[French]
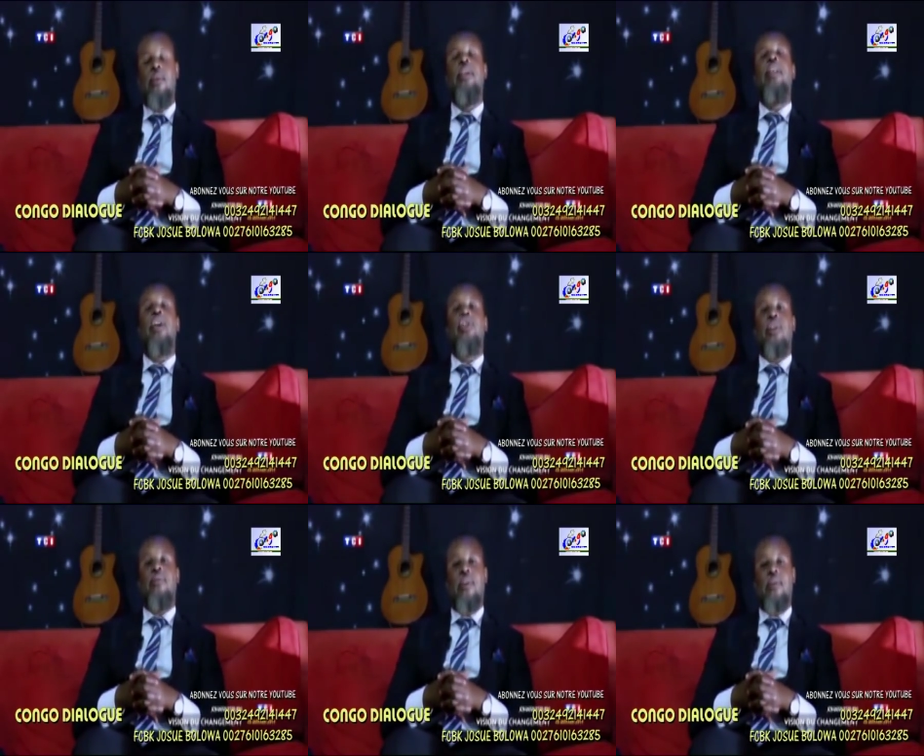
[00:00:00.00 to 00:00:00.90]
Il a
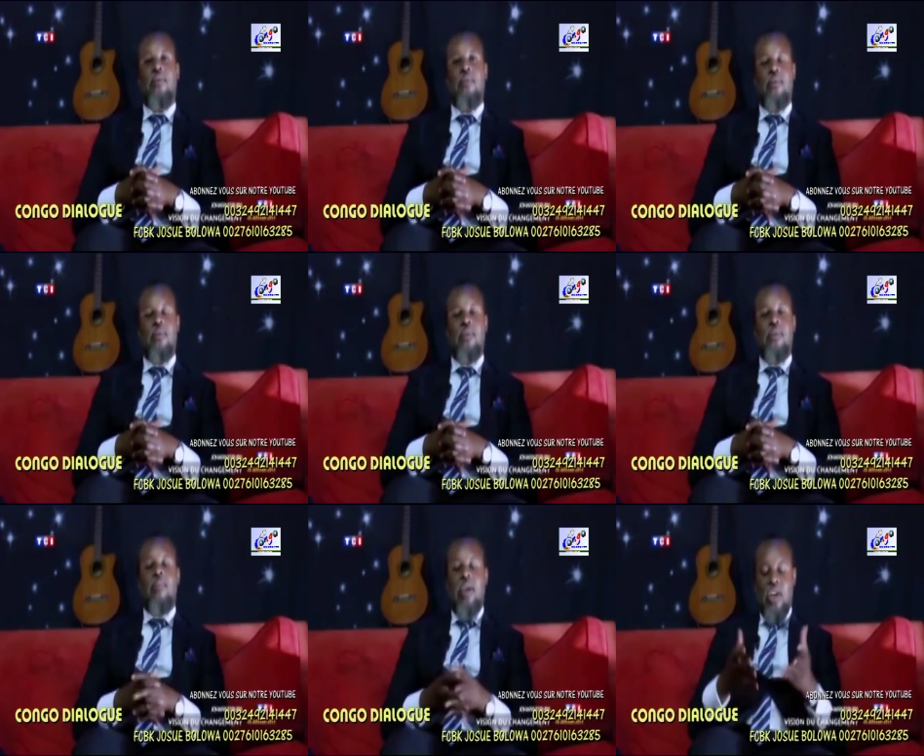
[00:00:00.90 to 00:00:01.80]
achevé
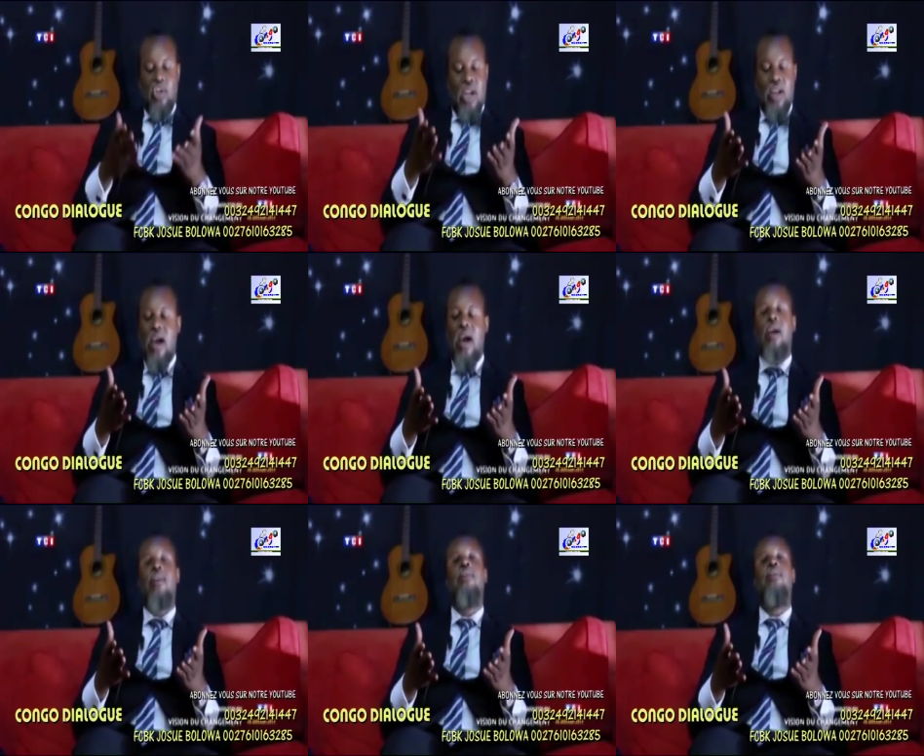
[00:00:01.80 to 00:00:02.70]
mais que chacun,